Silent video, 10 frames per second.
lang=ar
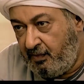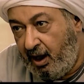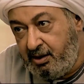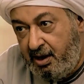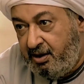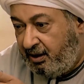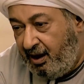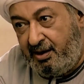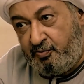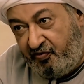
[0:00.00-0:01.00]
خلينا
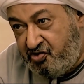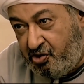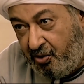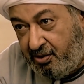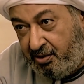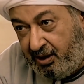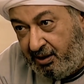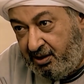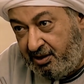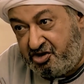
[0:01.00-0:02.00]
نتكلم في الشغل
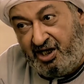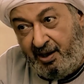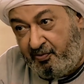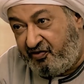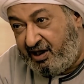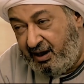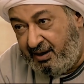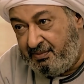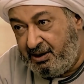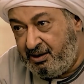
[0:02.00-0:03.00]
هنتشعبوا في الكلام